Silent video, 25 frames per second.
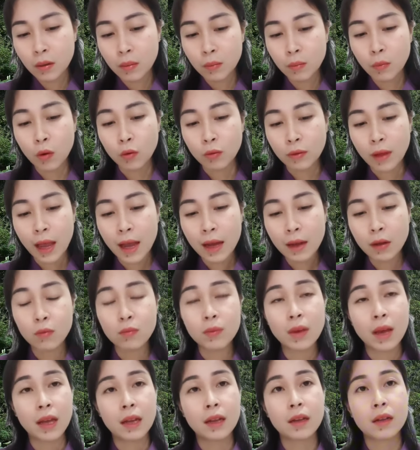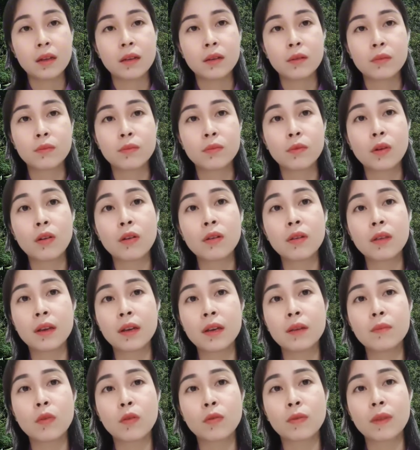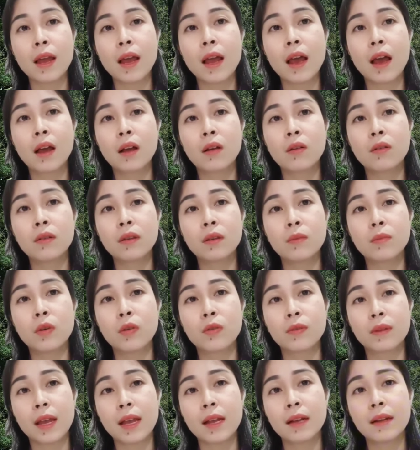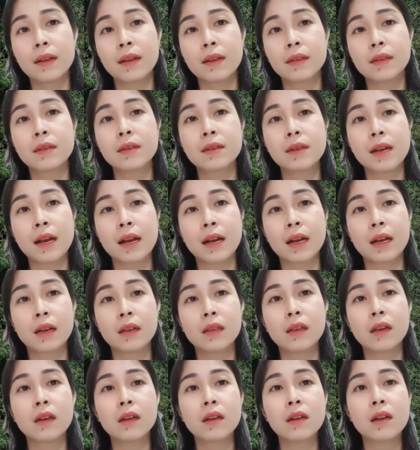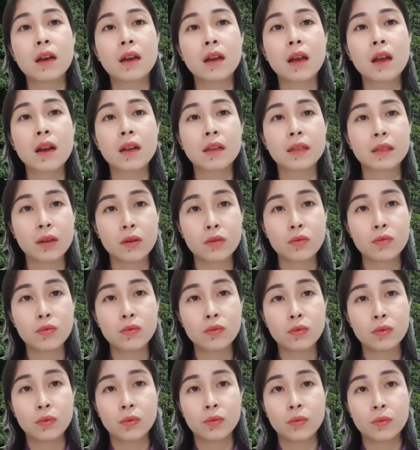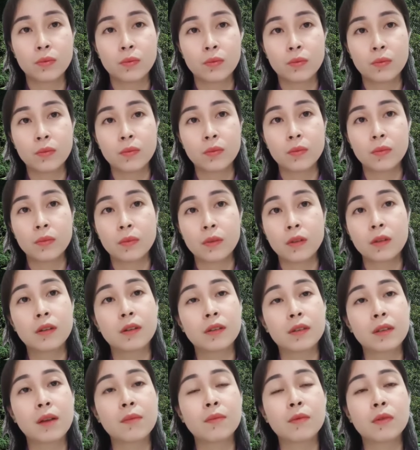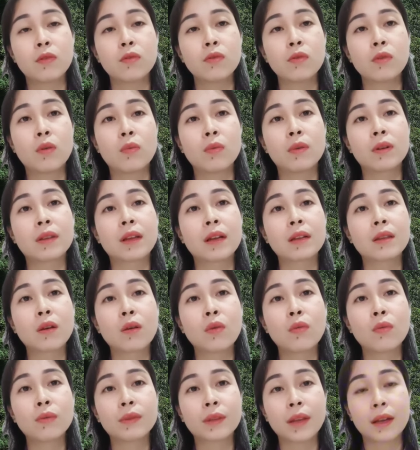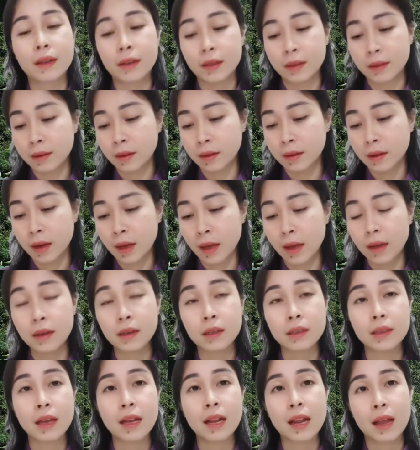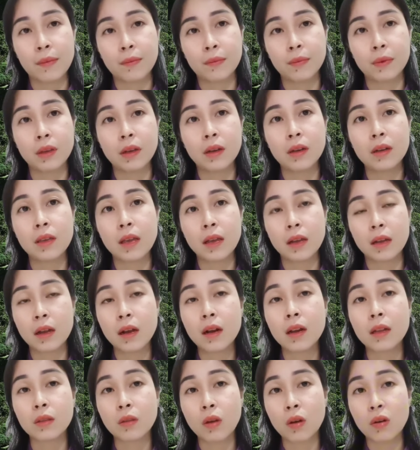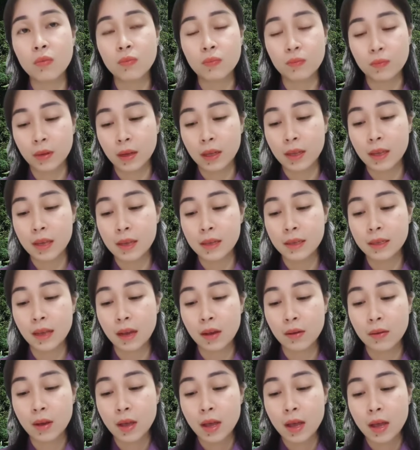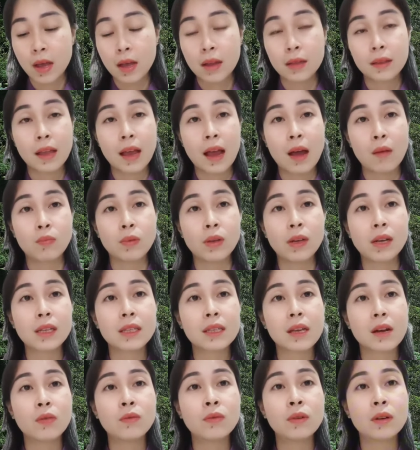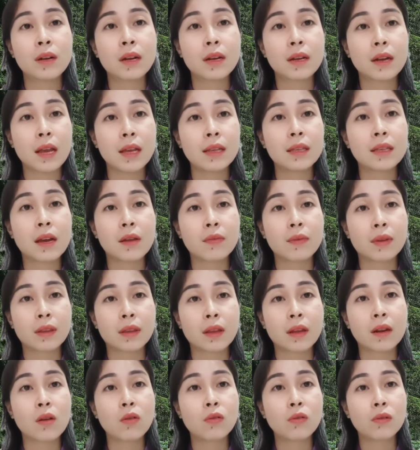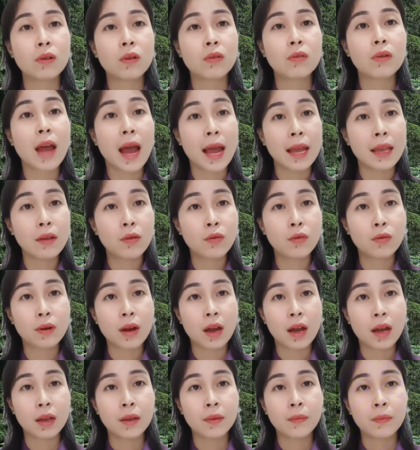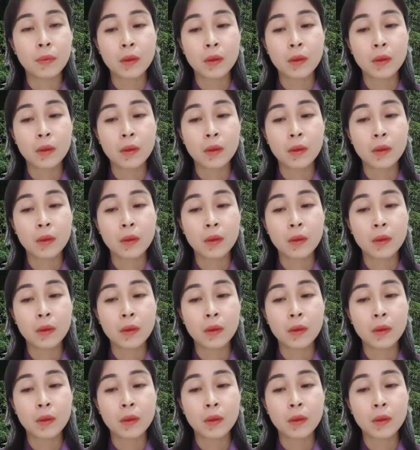bồ tát cũng vậy nữa có những bồ tát à, có những bồ tát đó xuất thân ở những cái nơi rất là xấu rồi xong cuối cùng người ta tu người ta từ thiện người ta làm những cái việc rất là tốt tại vì sao ta học những cái xấu đó để sau người ta đối đối đãi với cuộc đời